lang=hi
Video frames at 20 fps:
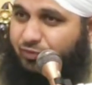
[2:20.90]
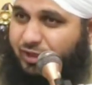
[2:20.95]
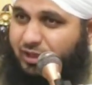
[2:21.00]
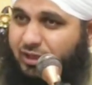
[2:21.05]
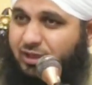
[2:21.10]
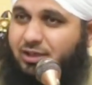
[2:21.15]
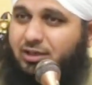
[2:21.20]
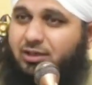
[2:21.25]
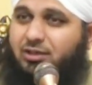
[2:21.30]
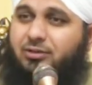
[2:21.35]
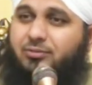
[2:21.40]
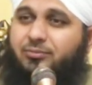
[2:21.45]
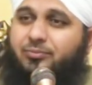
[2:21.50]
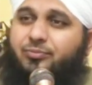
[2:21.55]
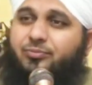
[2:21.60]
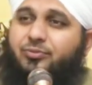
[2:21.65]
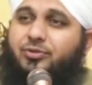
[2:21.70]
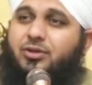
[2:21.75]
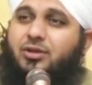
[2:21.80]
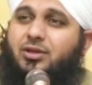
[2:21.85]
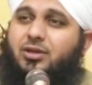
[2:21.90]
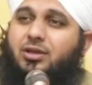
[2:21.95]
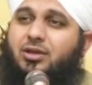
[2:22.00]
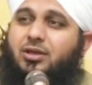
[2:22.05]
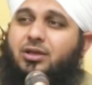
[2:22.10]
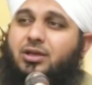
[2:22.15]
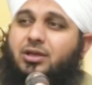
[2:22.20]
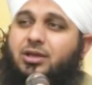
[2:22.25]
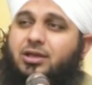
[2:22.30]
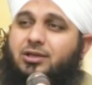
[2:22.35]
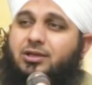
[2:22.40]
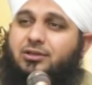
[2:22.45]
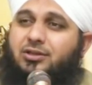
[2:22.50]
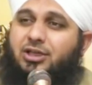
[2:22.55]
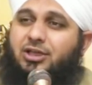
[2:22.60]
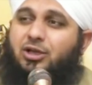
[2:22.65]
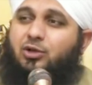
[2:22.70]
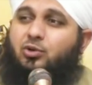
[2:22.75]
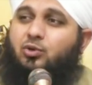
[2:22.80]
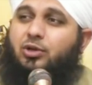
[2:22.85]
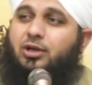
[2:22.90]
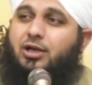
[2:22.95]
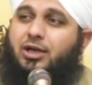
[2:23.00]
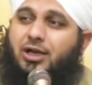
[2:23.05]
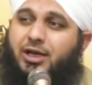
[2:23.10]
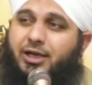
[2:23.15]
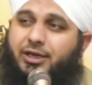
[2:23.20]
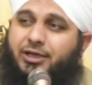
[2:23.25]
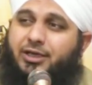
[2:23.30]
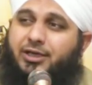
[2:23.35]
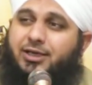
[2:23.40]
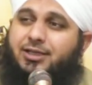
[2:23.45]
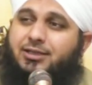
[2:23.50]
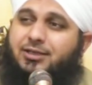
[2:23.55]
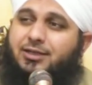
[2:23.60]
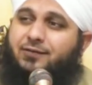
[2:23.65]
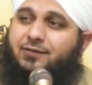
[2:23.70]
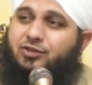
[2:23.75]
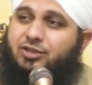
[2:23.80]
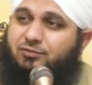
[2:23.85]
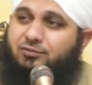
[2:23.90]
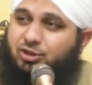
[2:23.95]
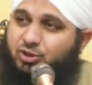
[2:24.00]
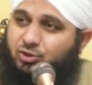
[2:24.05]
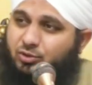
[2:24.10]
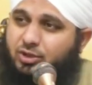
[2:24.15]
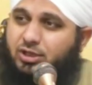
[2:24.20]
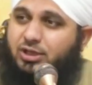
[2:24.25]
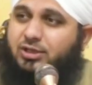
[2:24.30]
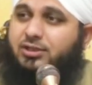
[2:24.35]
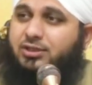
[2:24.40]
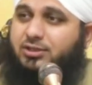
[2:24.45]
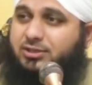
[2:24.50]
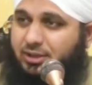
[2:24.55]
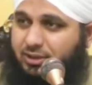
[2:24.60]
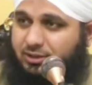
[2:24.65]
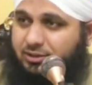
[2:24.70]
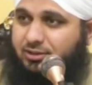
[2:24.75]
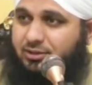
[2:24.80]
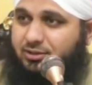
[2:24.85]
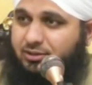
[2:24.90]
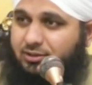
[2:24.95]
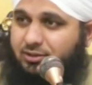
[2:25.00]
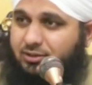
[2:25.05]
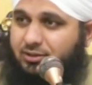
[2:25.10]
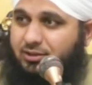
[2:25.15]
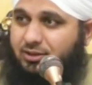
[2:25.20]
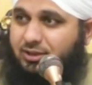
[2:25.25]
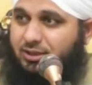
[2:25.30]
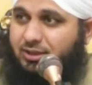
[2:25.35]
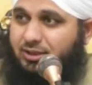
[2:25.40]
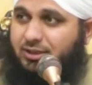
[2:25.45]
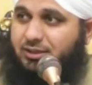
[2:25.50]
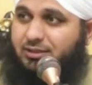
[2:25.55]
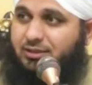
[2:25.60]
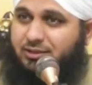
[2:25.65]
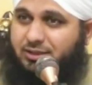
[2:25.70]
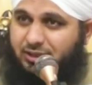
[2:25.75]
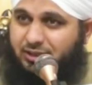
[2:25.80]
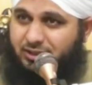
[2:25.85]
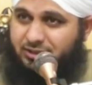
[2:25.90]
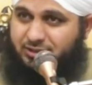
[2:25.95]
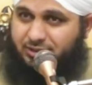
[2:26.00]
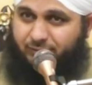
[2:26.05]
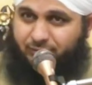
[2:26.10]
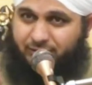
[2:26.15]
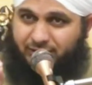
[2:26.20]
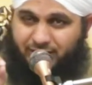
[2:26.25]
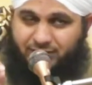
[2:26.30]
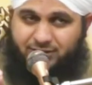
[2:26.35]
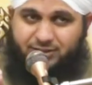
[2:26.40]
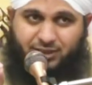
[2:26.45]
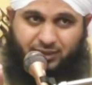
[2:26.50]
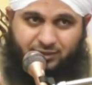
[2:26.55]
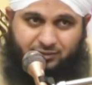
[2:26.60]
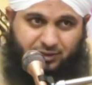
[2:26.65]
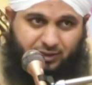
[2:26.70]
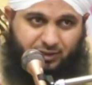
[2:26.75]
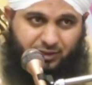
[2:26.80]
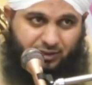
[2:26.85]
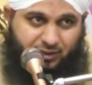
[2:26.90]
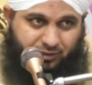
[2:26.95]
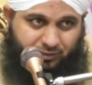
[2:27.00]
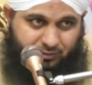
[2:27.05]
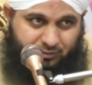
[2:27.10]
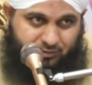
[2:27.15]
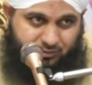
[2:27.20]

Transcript: दिल दिल को लगाने की तरफ तवज्जो करनी चाहिए दिल जब लग जाता है ना